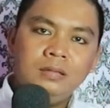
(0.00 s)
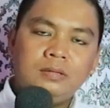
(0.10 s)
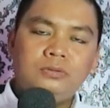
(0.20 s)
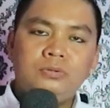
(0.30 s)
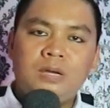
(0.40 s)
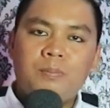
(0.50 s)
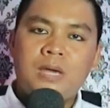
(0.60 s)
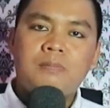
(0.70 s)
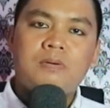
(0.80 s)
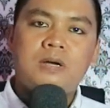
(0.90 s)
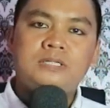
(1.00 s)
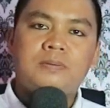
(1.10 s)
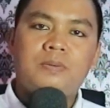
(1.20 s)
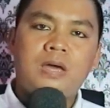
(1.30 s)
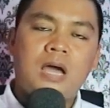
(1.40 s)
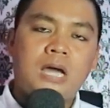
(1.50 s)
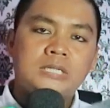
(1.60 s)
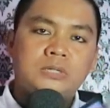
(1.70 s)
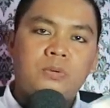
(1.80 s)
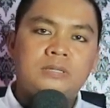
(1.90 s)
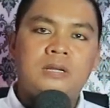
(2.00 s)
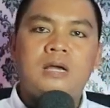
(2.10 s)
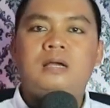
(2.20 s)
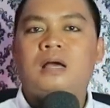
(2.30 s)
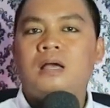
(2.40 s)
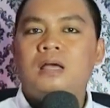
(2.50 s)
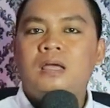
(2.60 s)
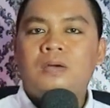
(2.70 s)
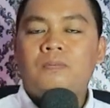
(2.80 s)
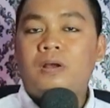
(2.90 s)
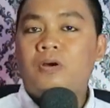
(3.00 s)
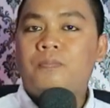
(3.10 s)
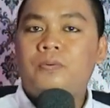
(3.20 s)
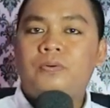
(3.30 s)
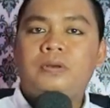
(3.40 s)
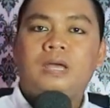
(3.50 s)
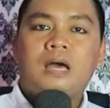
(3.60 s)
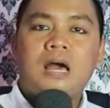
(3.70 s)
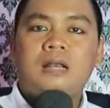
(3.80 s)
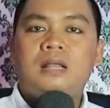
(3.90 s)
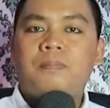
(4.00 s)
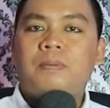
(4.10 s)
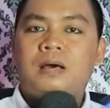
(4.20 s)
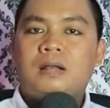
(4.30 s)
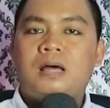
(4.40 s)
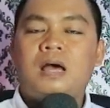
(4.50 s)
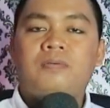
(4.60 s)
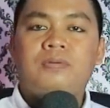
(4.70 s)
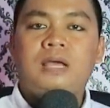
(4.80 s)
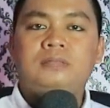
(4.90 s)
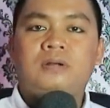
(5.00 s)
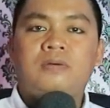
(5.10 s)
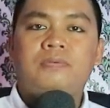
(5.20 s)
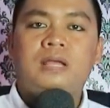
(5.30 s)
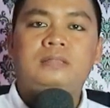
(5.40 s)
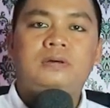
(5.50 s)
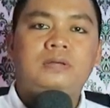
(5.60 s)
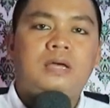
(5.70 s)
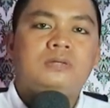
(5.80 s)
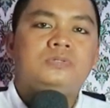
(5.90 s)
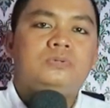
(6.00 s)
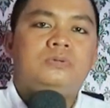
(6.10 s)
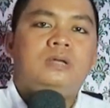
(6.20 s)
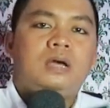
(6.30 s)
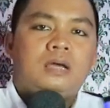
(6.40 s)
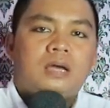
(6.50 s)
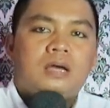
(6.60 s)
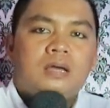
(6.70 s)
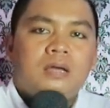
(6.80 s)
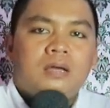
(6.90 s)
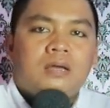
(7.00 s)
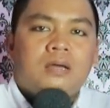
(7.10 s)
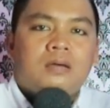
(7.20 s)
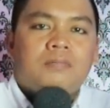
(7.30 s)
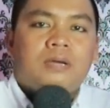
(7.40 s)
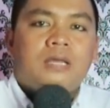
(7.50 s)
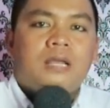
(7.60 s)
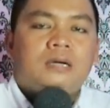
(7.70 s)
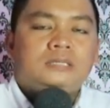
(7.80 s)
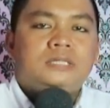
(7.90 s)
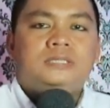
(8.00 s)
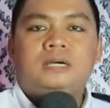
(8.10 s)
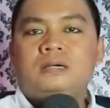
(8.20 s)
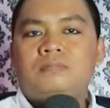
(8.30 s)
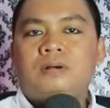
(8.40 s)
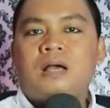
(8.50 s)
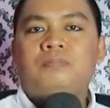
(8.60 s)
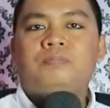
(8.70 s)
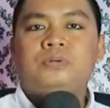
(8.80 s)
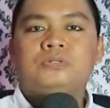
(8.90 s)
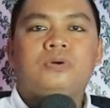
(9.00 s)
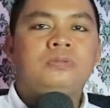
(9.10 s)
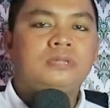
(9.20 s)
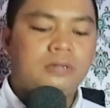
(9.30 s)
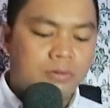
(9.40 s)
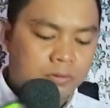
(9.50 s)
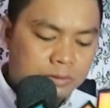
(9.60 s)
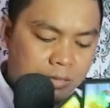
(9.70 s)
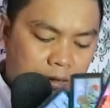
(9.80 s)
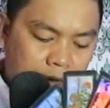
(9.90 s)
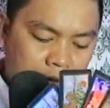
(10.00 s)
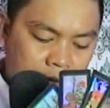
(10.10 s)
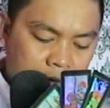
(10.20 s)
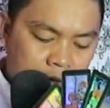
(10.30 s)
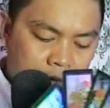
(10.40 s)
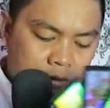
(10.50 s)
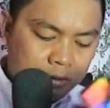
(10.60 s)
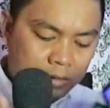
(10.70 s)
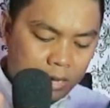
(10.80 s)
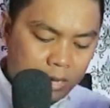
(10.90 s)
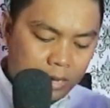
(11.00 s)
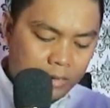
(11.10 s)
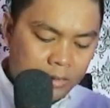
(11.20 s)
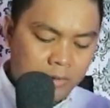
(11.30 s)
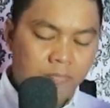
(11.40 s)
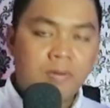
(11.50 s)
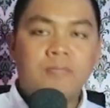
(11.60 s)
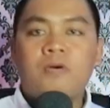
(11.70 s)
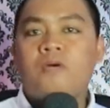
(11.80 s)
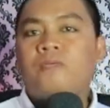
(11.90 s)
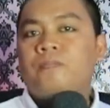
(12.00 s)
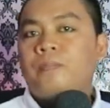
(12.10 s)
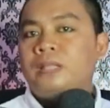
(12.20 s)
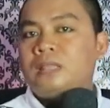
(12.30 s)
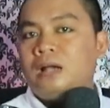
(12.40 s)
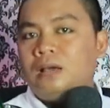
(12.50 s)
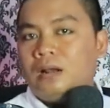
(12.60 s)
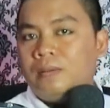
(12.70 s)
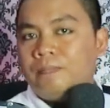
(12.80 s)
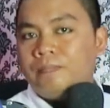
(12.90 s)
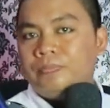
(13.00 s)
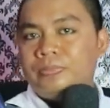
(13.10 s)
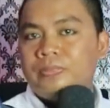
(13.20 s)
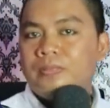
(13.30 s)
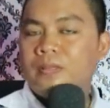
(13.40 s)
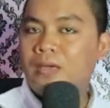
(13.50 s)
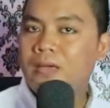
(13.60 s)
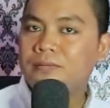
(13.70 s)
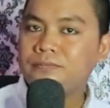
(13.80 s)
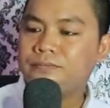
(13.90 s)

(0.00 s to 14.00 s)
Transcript: Tentunya pihak berwajib ya akan sekuat tenaga walaupun ya ada para afiliator-afiliator yang sudah ya menghilangkan jejak, menghapus konten-kontennya dan Five of Pentacle. Oke. Okay?